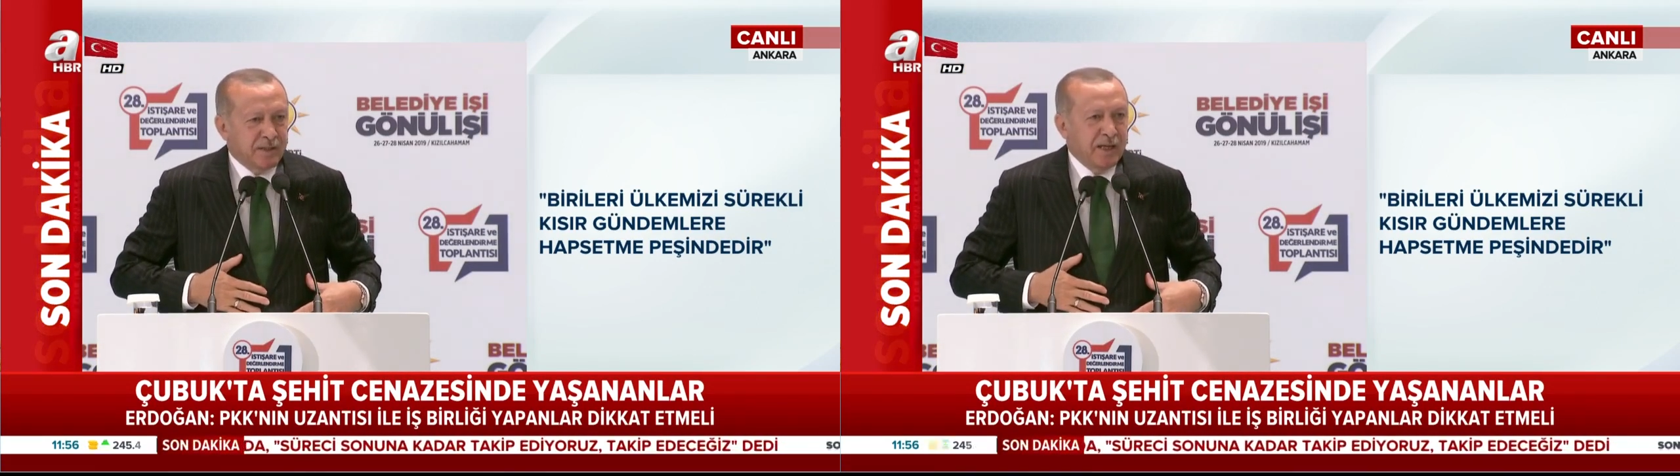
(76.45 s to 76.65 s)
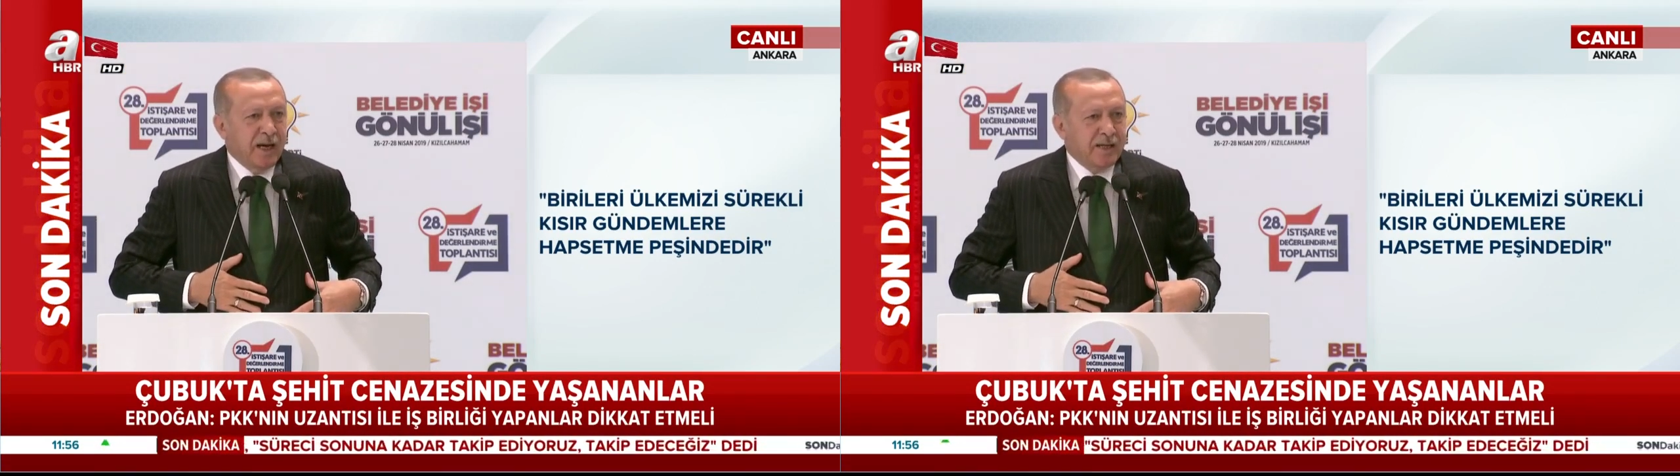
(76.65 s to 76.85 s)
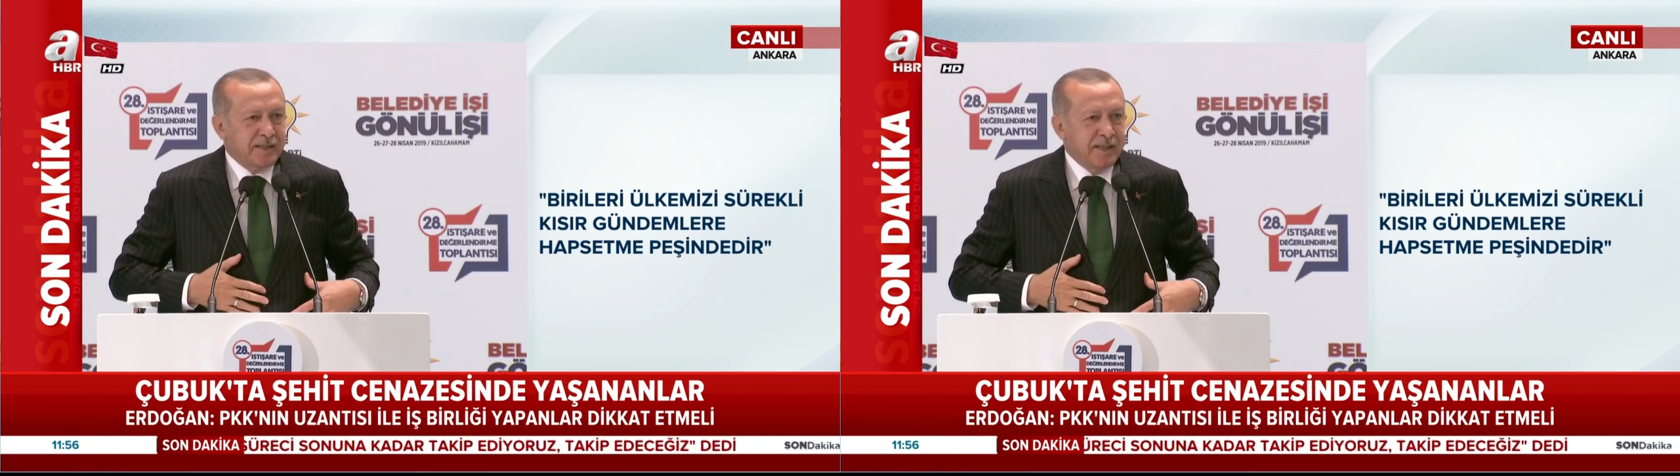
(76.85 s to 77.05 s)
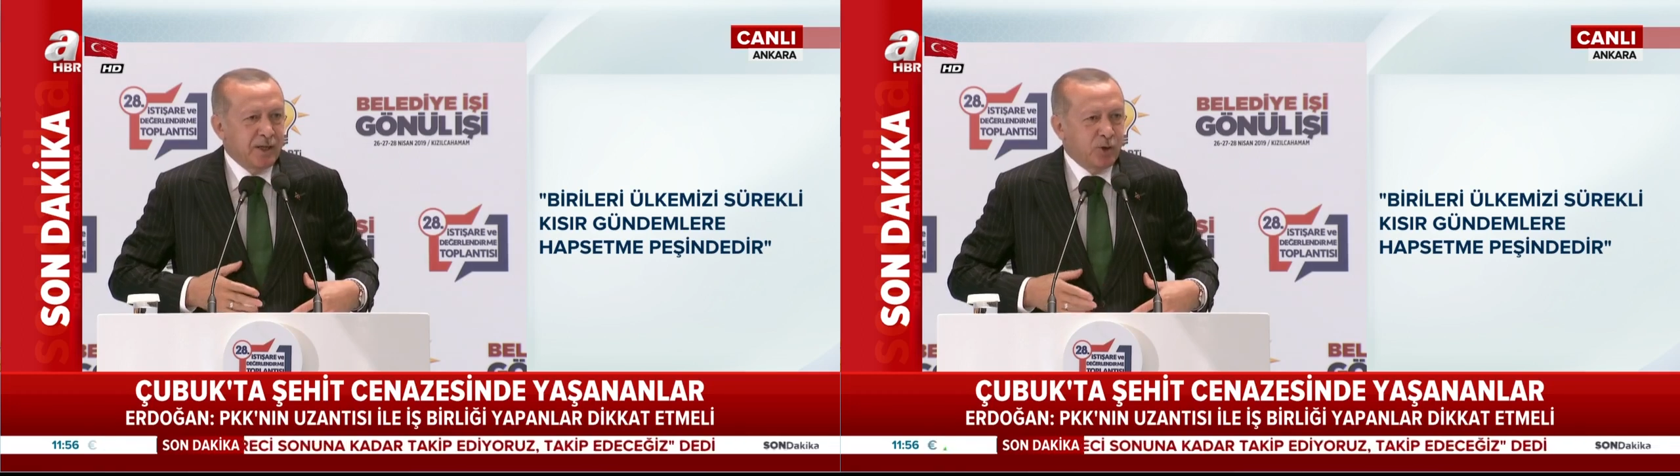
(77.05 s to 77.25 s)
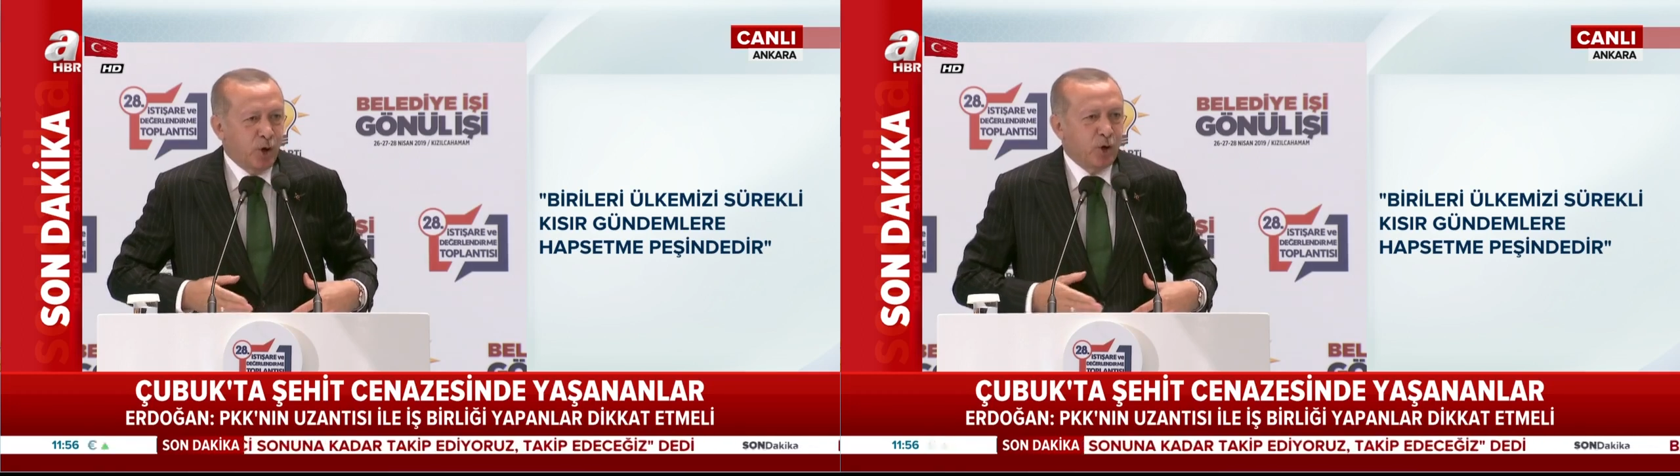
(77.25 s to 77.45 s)

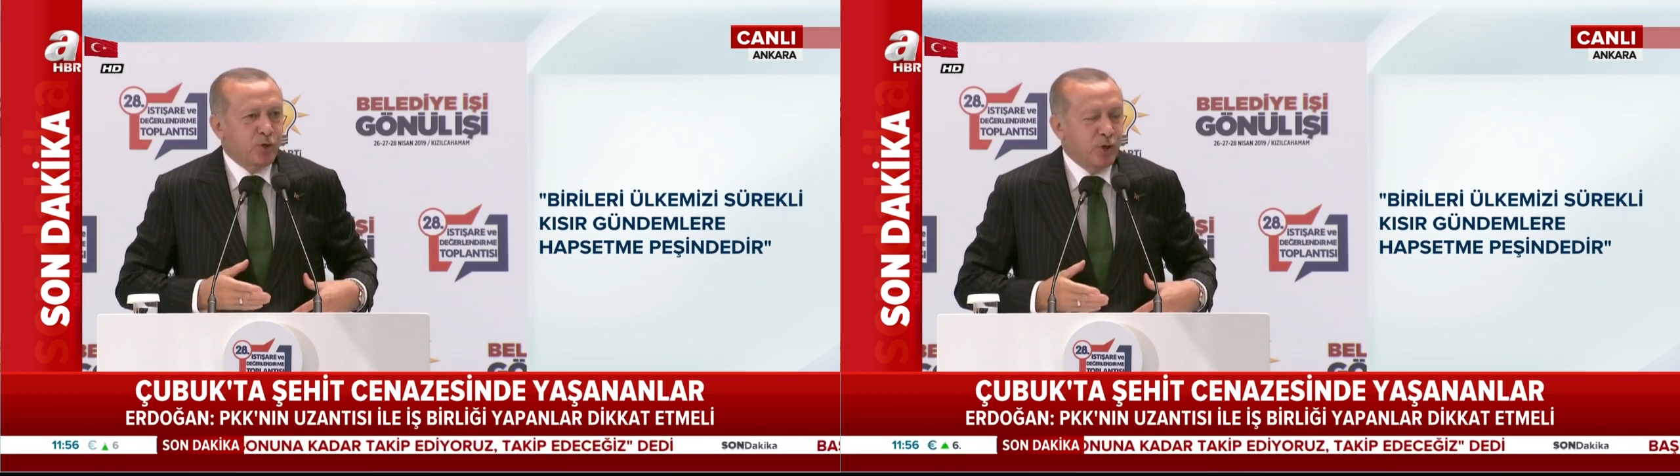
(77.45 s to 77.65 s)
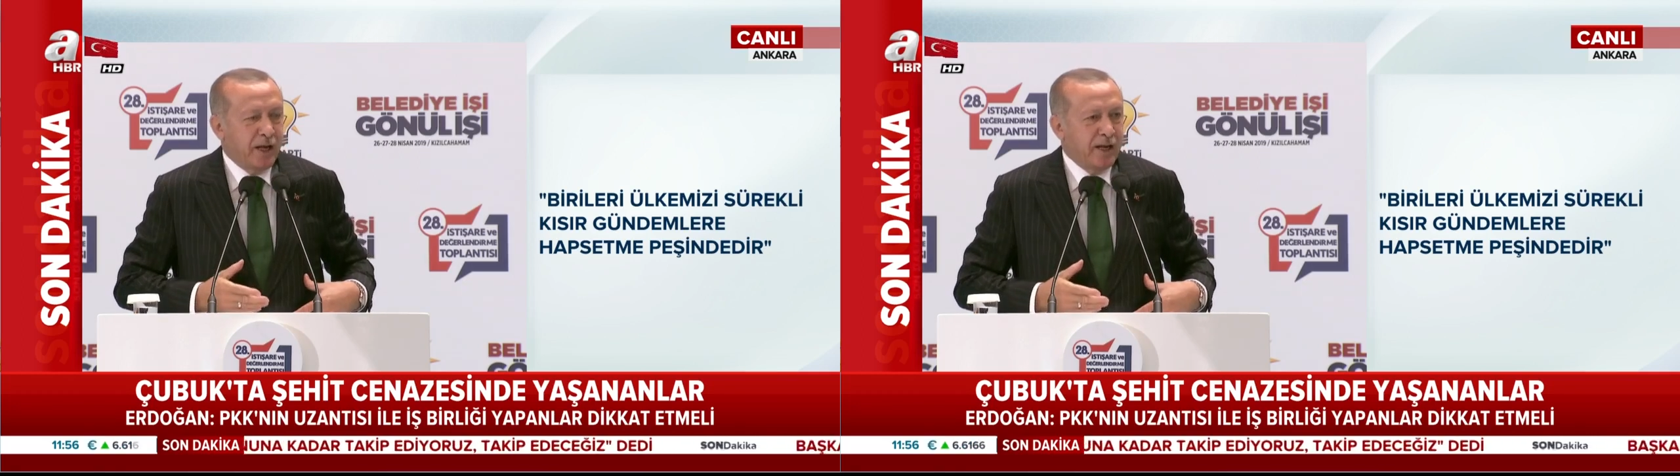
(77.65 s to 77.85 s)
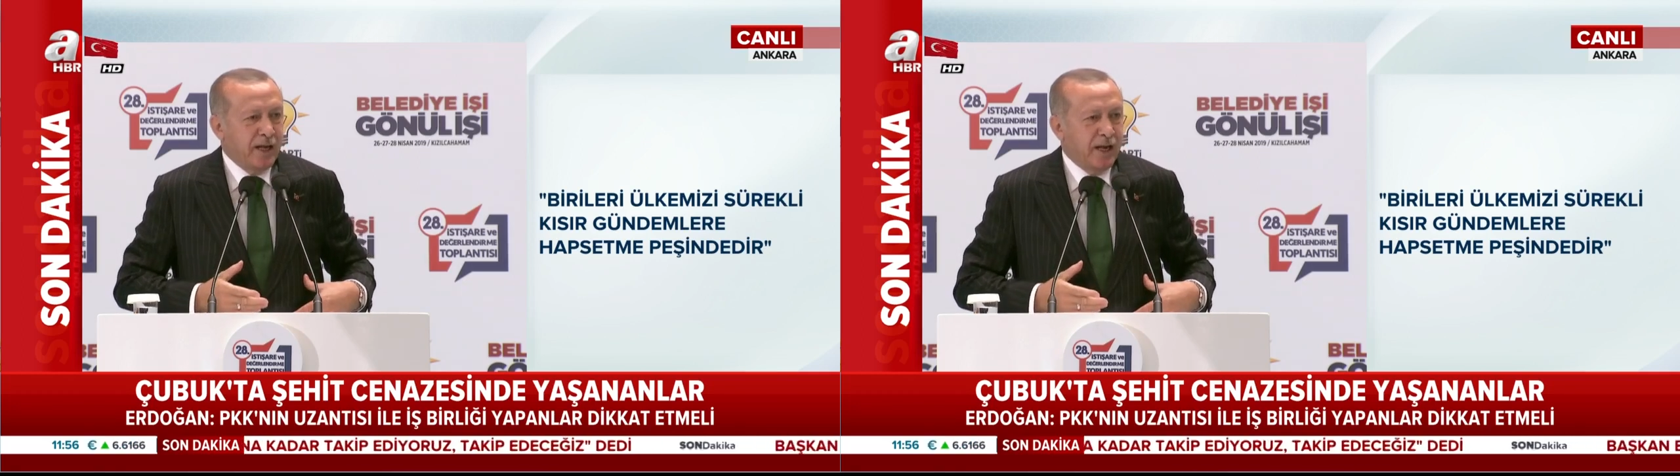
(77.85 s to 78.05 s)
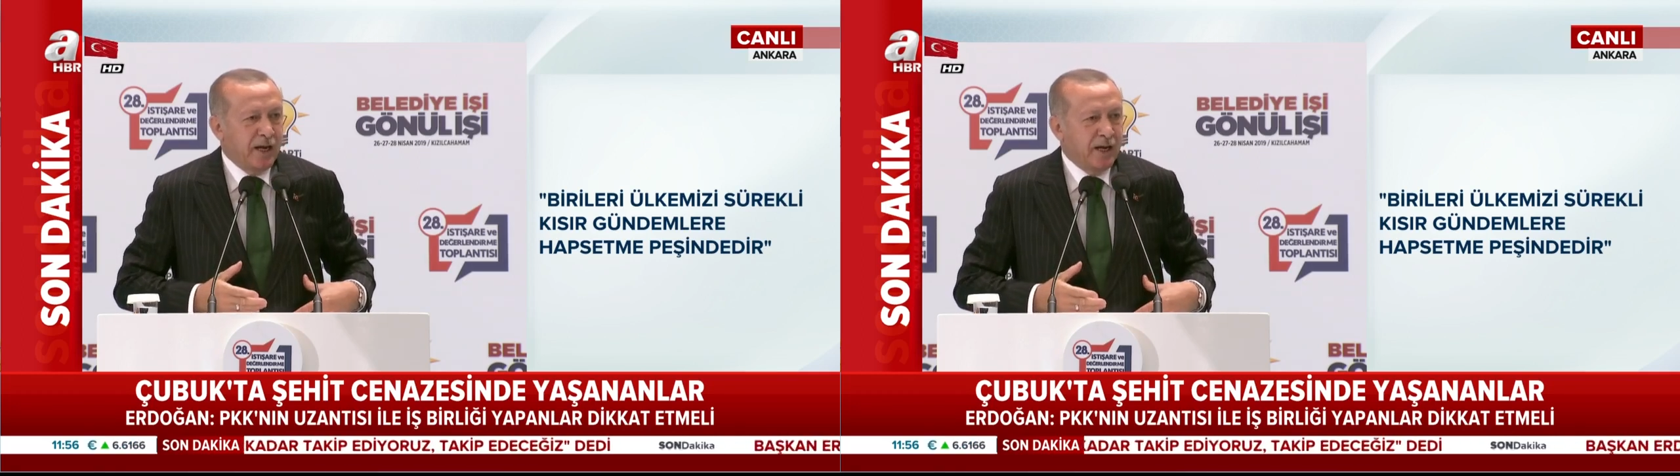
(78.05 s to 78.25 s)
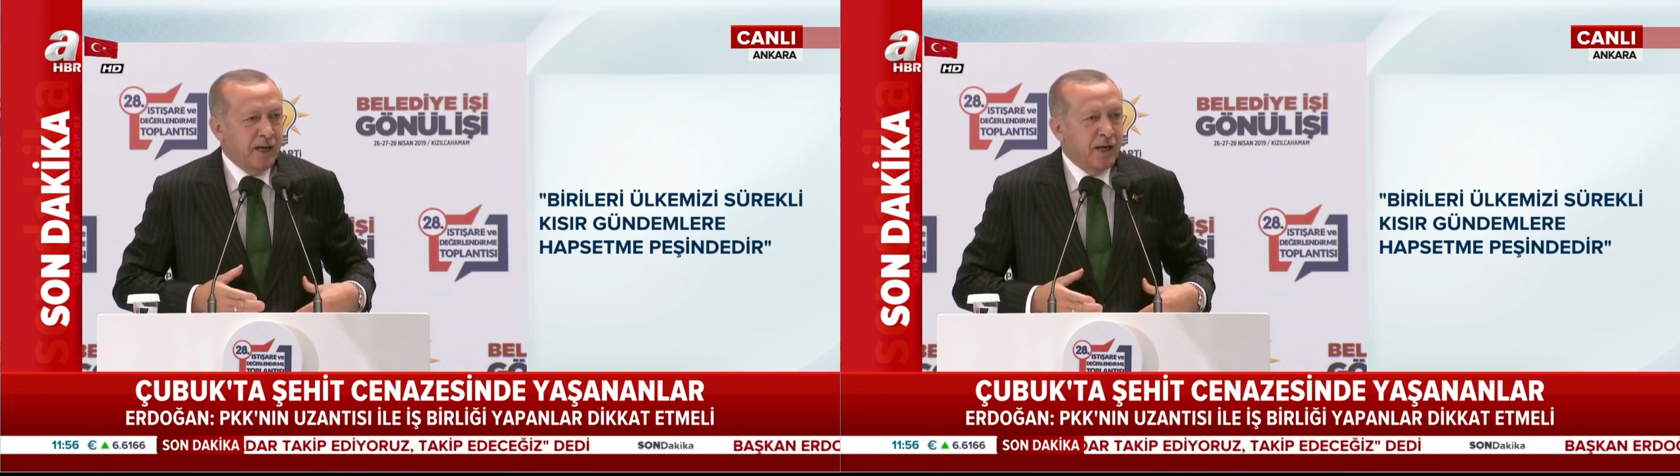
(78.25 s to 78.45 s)
siyasi
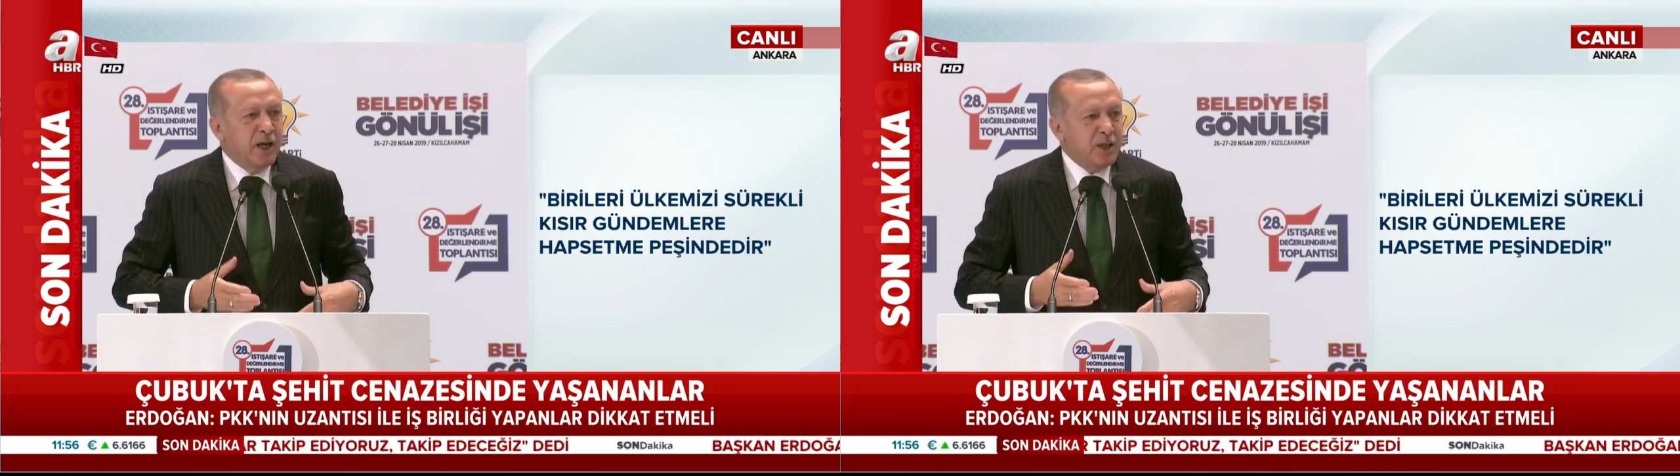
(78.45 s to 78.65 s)
görüntüleriyle